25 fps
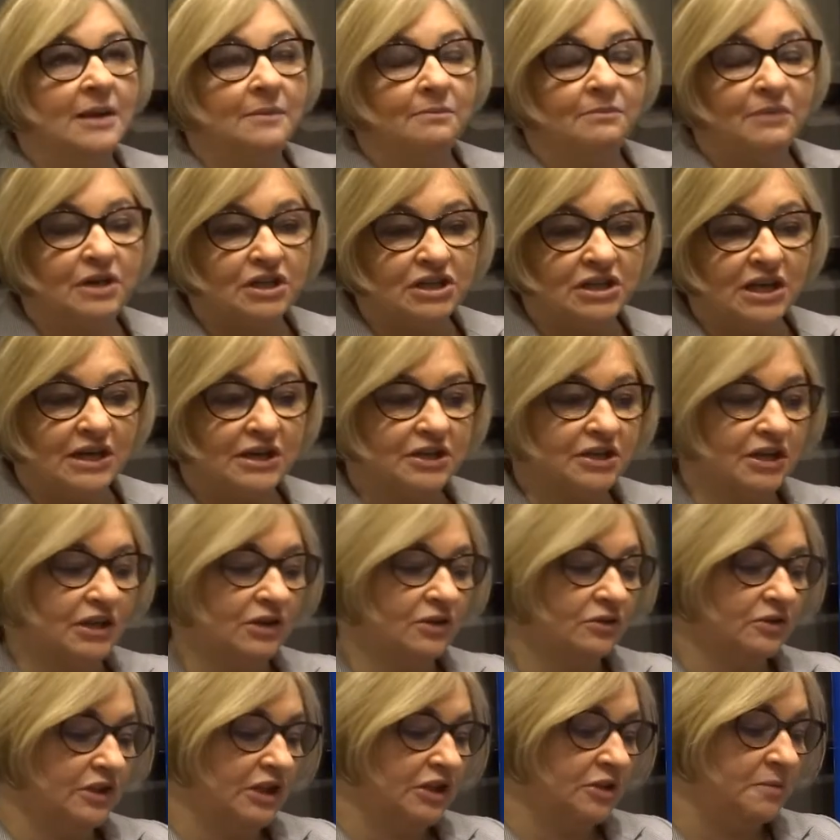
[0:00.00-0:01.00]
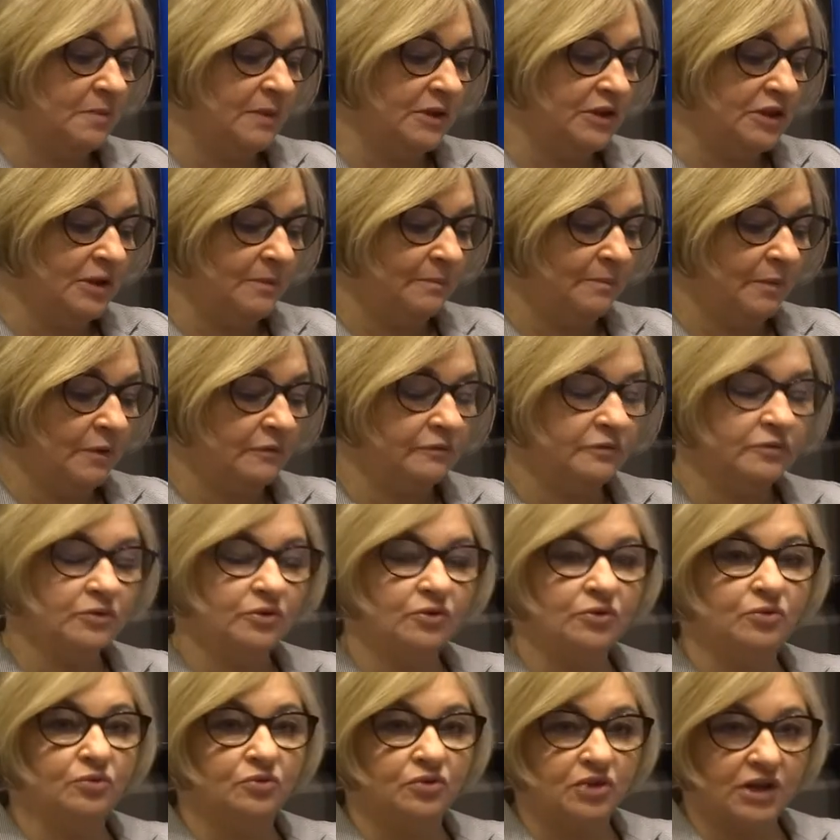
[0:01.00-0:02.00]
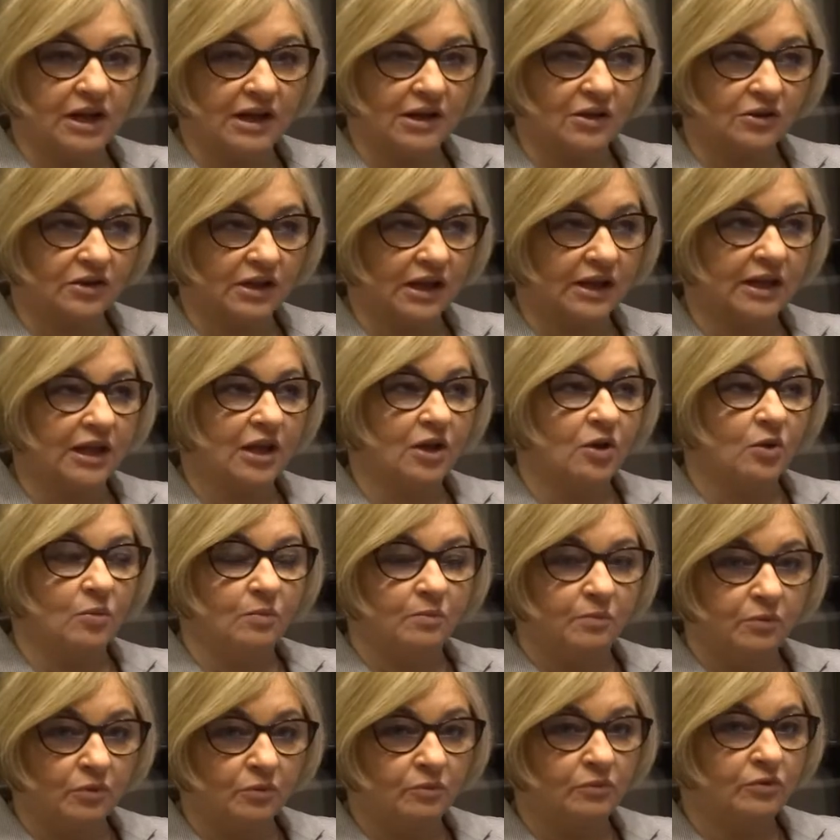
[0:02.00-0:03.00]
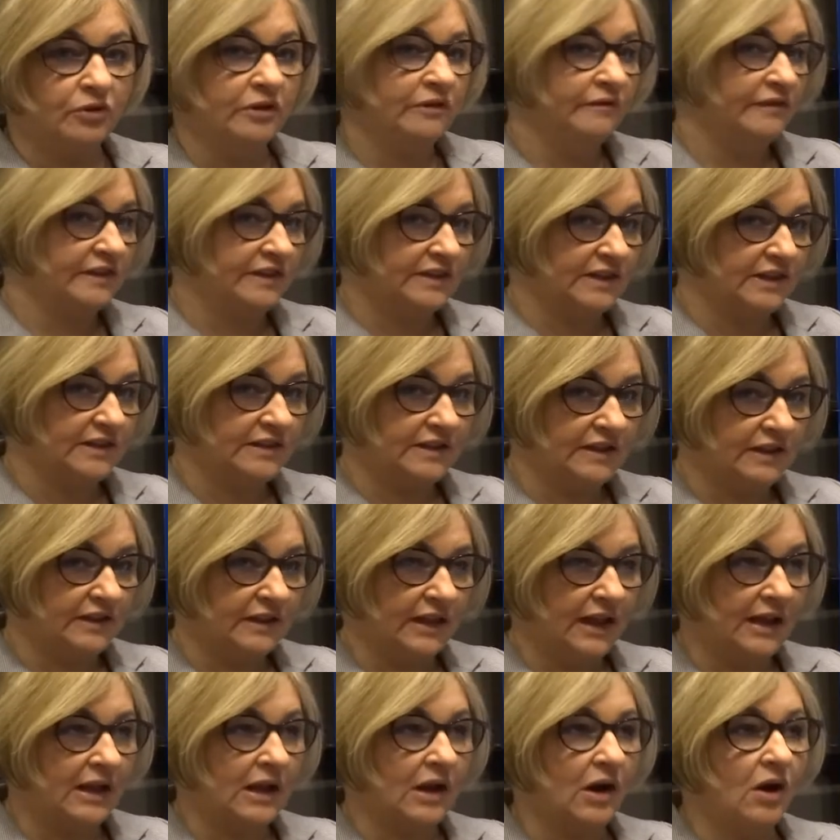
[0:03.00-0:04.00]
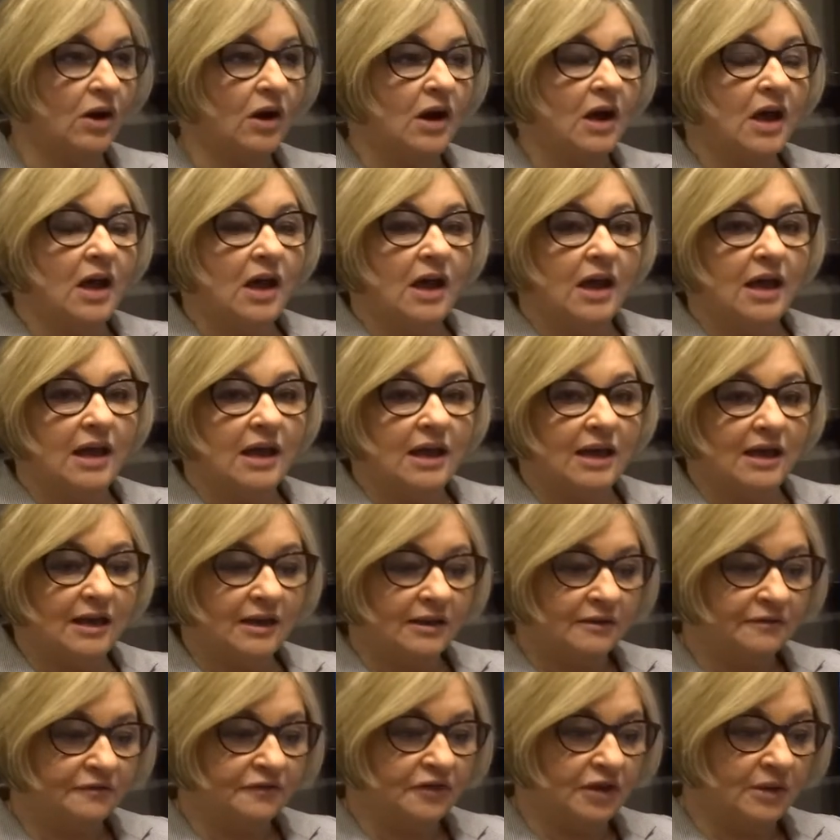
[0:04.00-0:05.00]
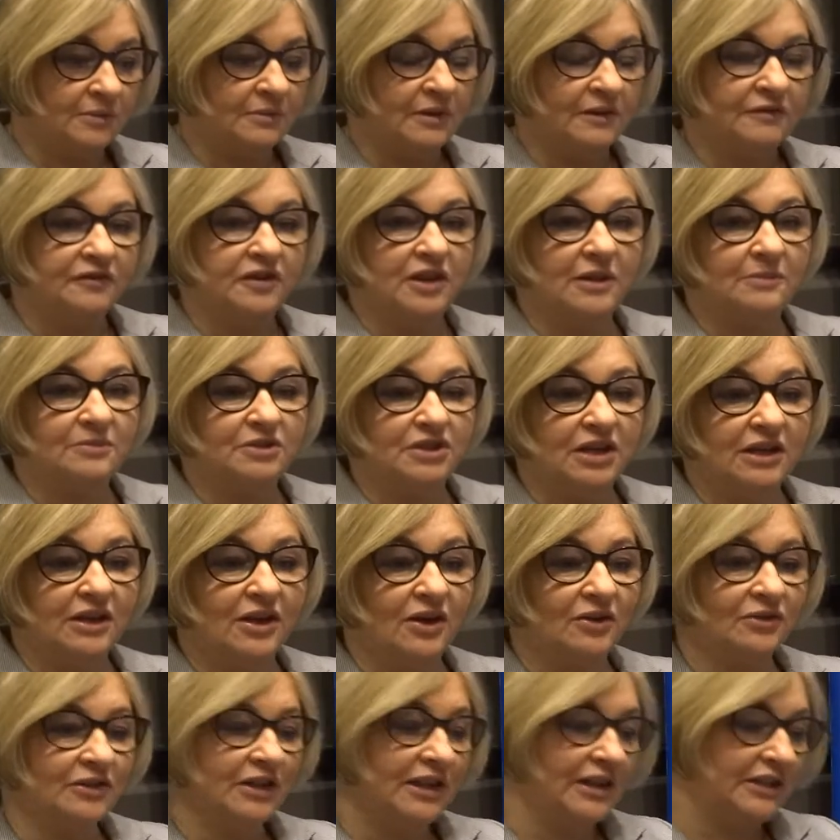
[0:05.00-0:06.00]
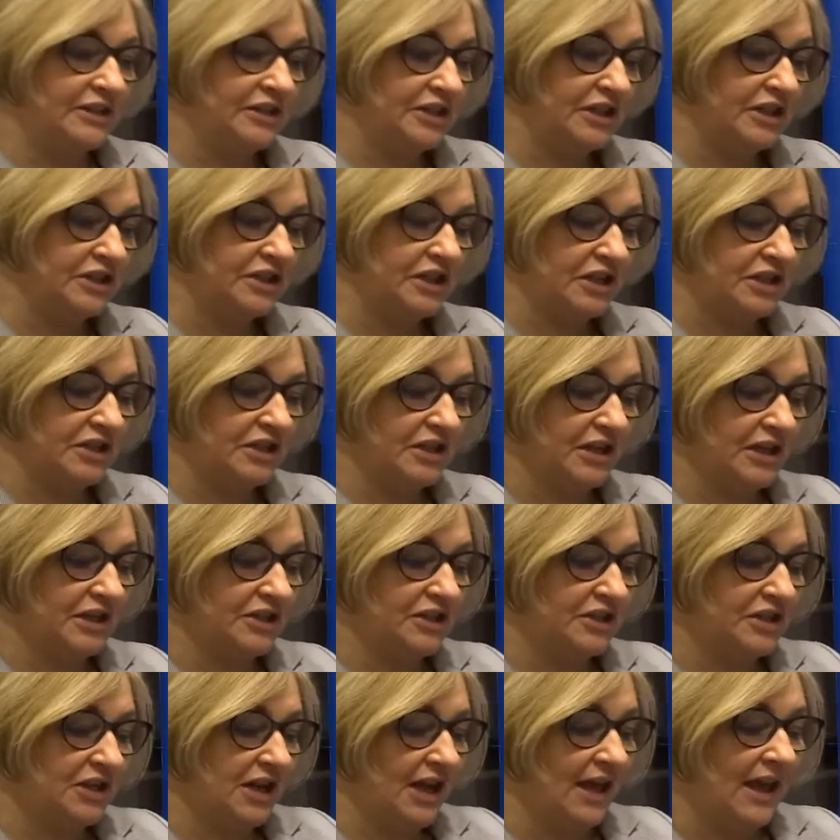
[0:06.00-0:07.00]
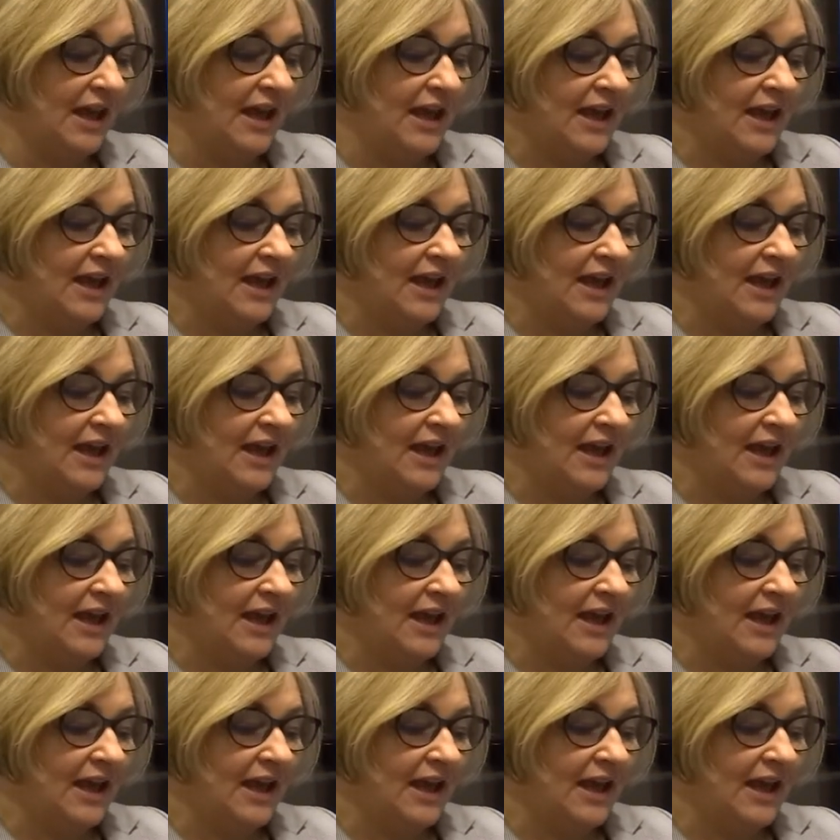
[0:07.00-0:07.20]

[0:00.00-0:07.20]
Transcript: Myślę, że to też będzie powód dużego takiego boomu inwestycyjnego e, w tym, w tym rejonie. Cieszę się, że